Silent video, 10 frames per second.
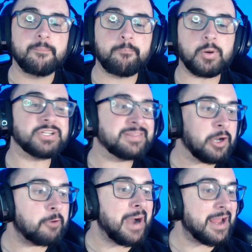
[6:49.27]
pode
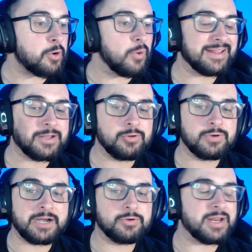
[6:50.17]
entrar o Michael ainda no
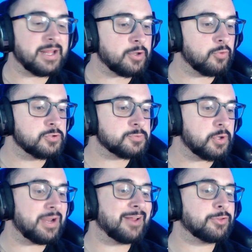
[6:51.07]
lugar do Renato Augusto,
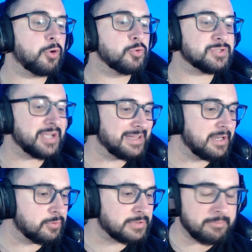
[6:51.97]
porque o Renato Augusto ainda
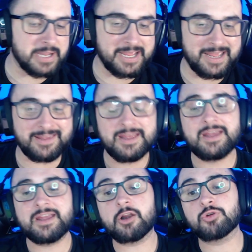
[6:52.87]
não tá bem.
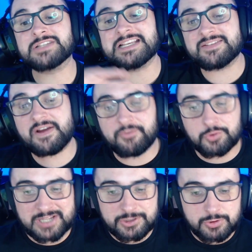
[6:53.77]
Eu não sei se vai
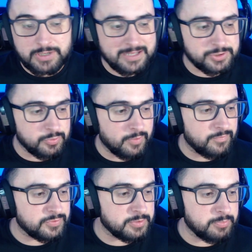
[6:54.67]
voltar a jogar de novo
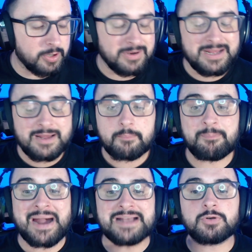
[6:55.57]
futebol,
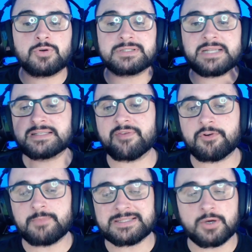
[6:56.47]
mas eu gostei dessa
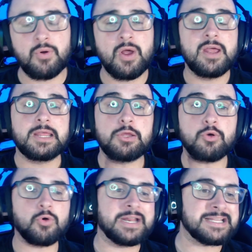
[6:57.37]
formação. E o
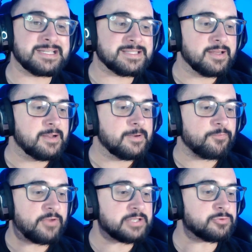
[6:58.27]
Corinthians
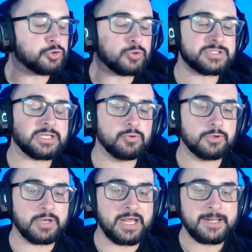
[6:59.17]
fez um jogo
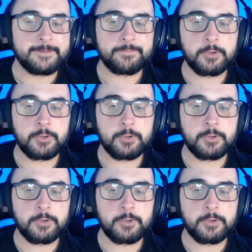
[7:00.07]
seguro, né? No